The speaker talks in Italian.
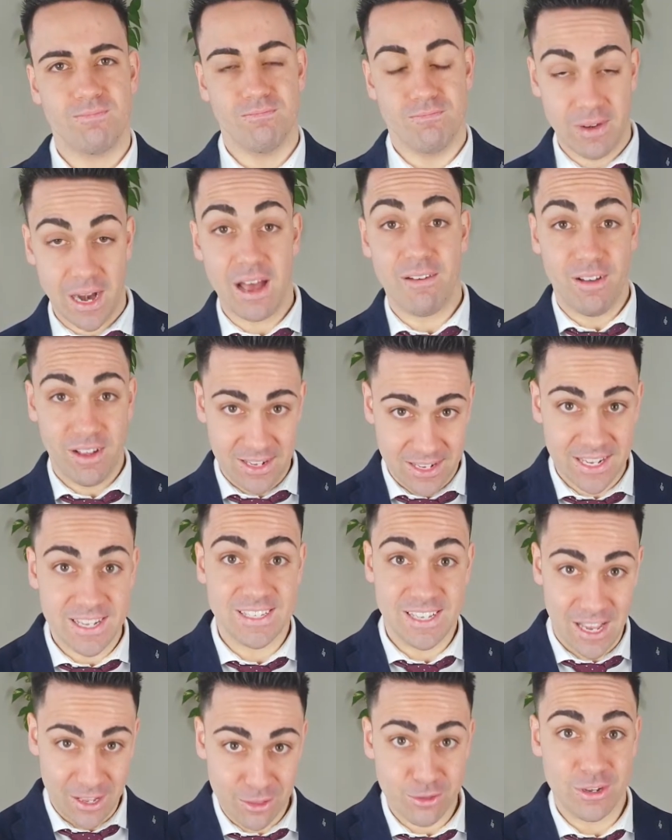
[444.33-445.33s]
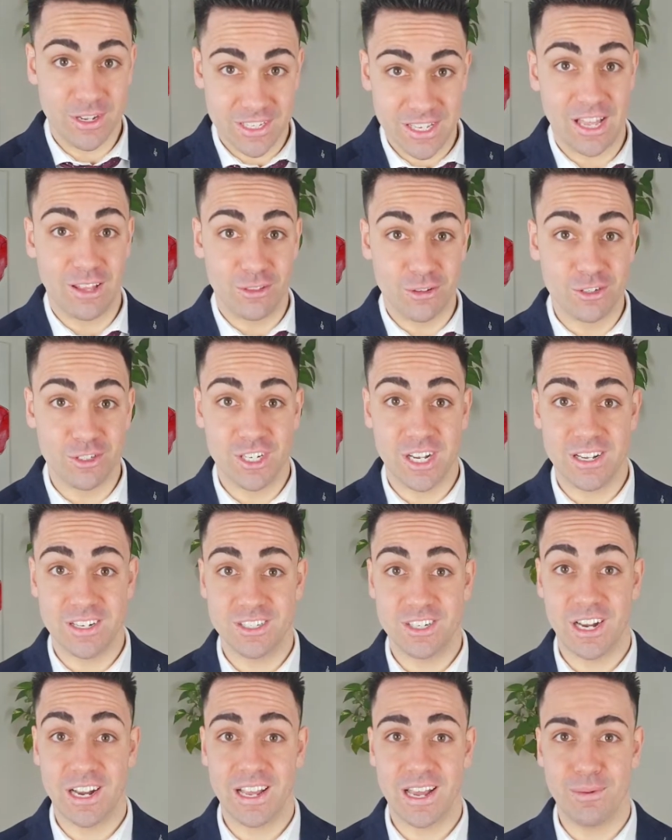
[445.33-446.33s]
Brava, esatto, esatto, già,
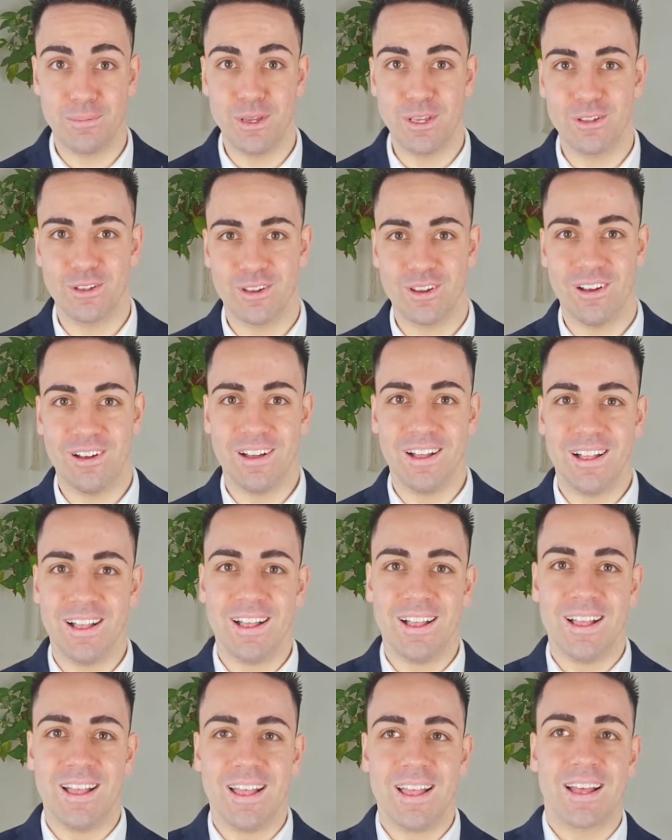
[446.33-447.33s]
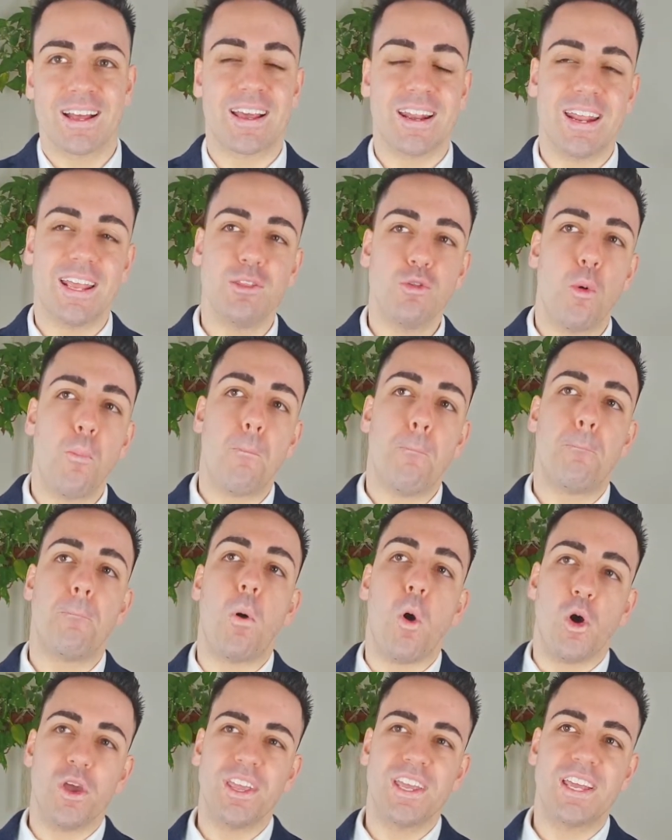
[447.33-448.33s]
già l'hai capito, no? Credo
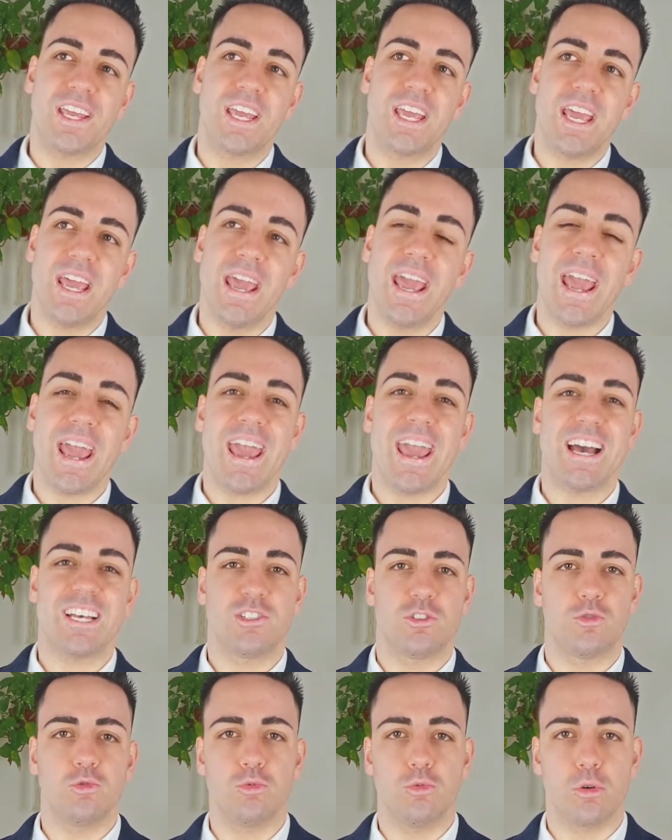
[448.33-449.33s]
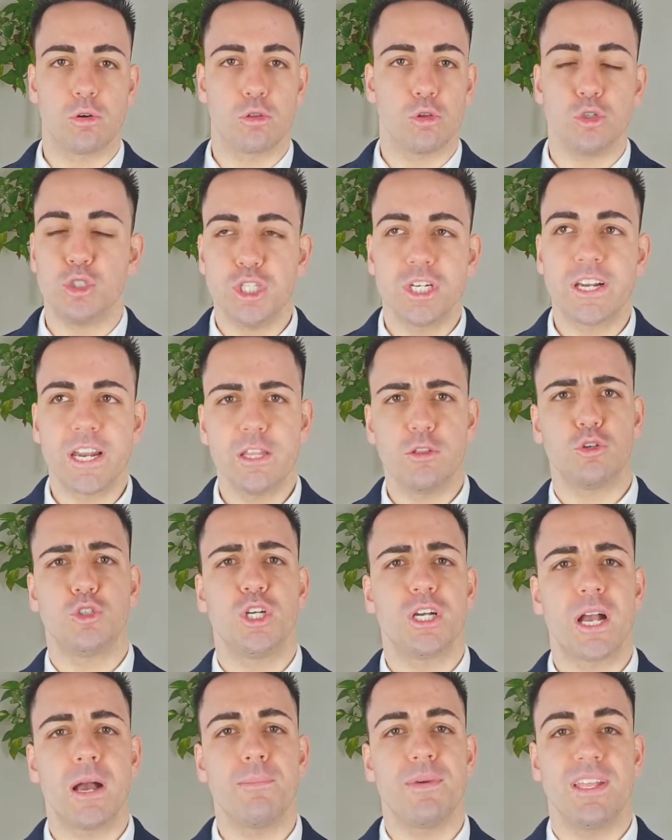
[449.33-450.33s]
poiché è assurdo, ci credo
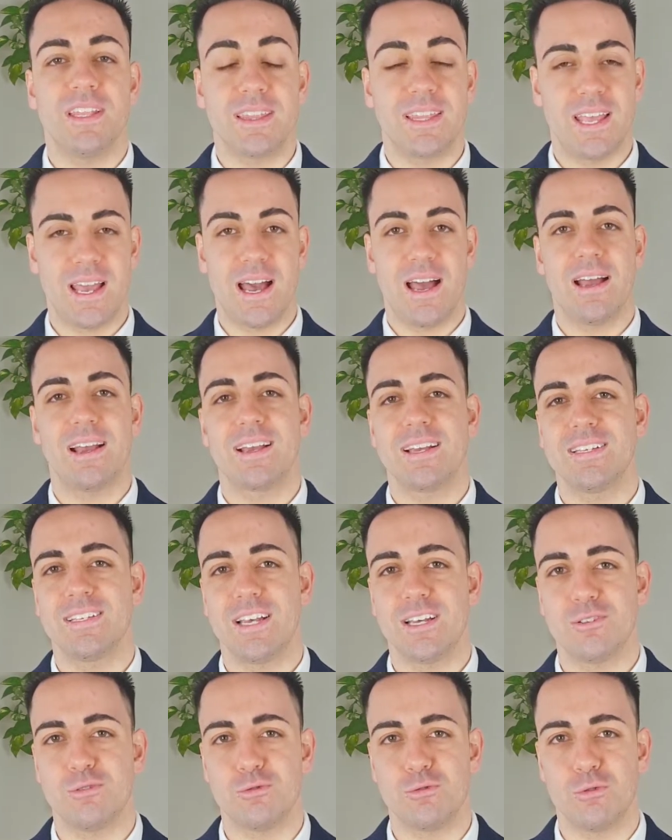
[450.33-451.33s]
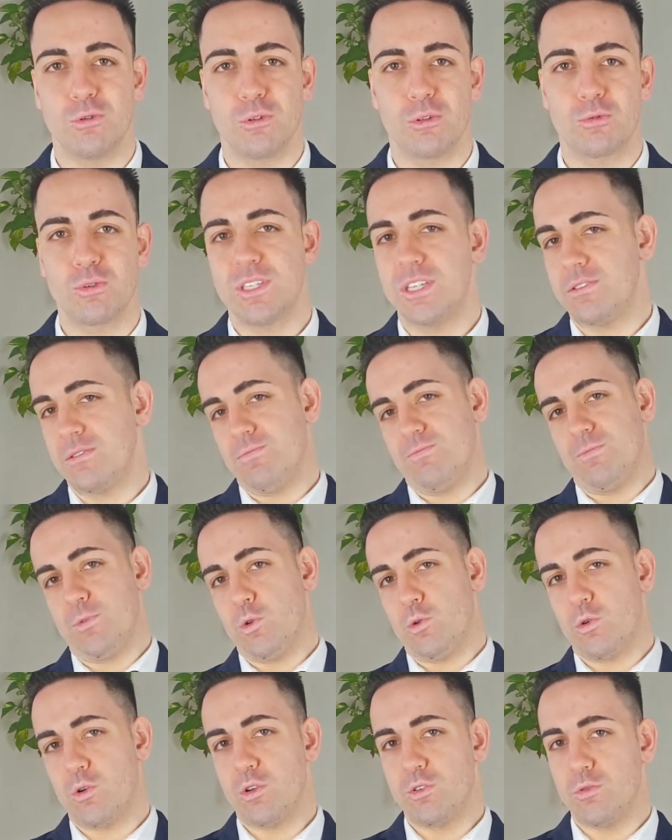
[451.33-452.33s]
ciecamente, anche se è assurdo. Queste
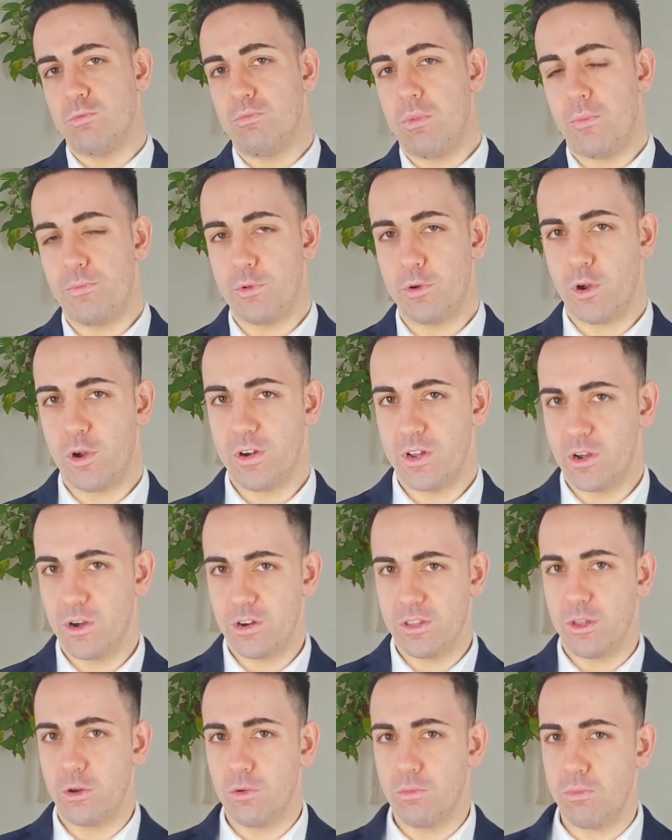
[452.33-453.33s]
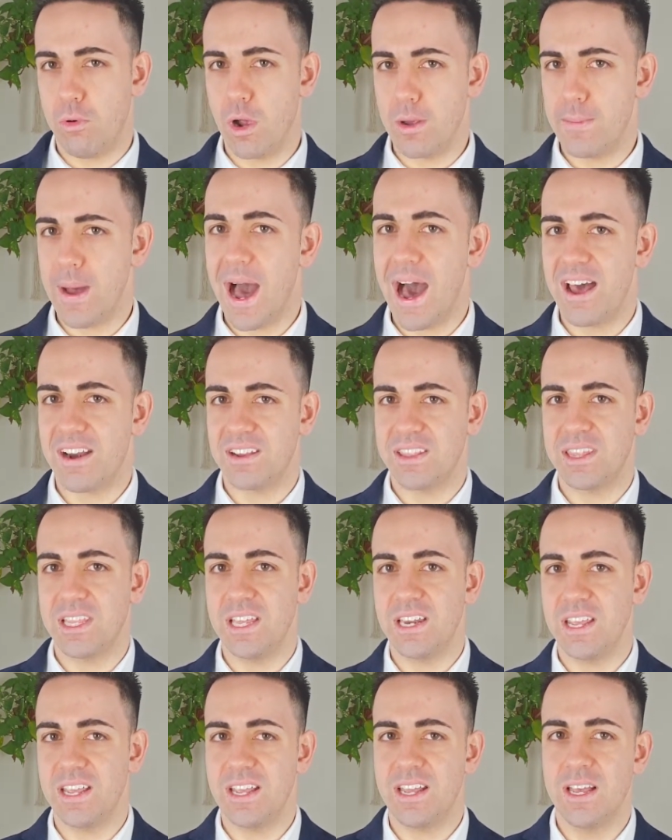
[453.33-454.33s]
sono cose un po' che no, ricordano un po' i
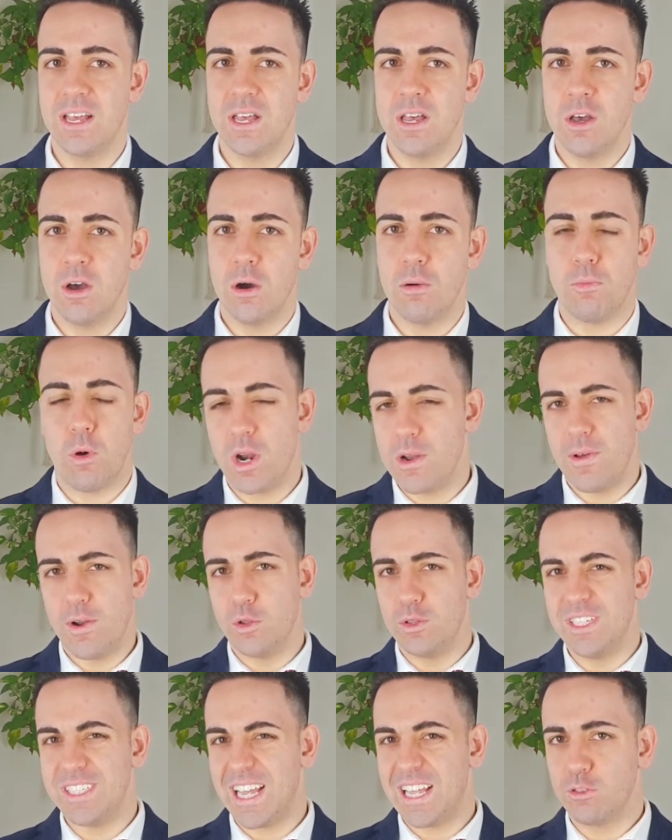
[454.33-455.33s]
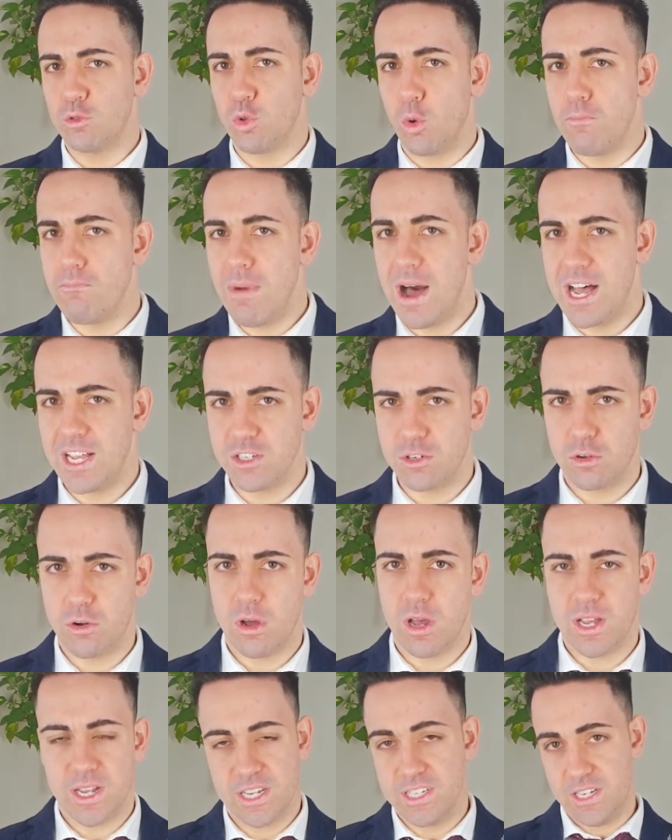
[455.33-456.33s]
martiri, un po' a livello di San Tommaso,
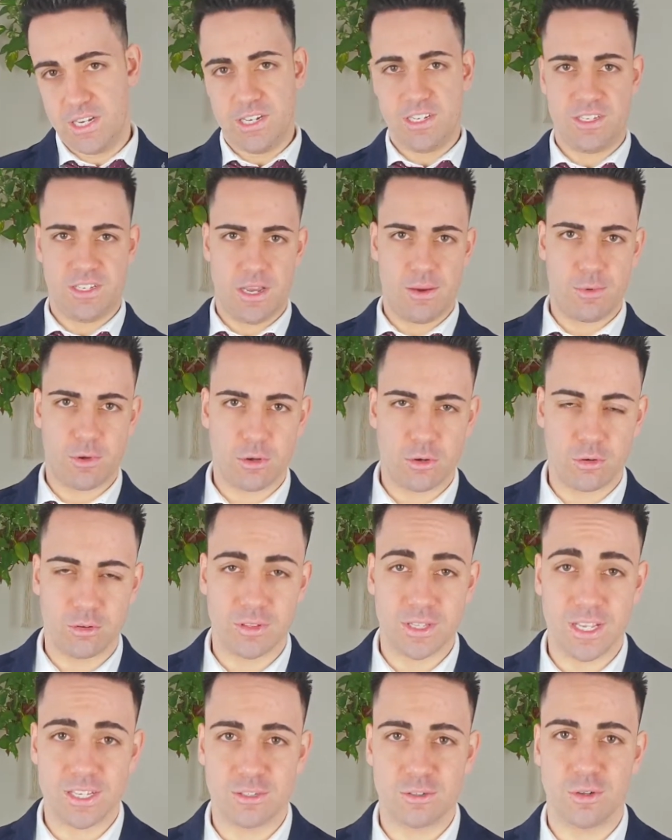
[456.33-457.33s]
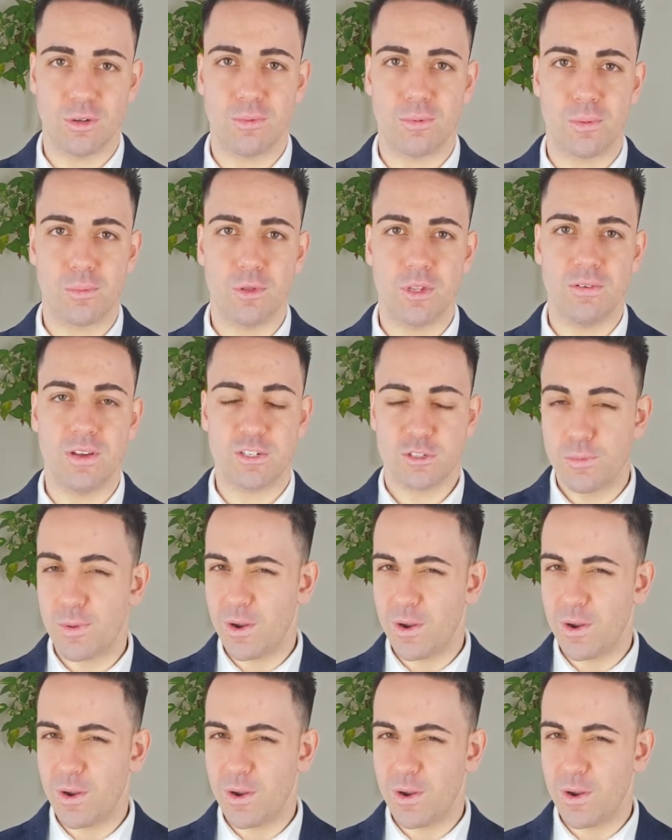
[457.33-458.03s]
no? anche se lì siamo in un contesto proprio diverso.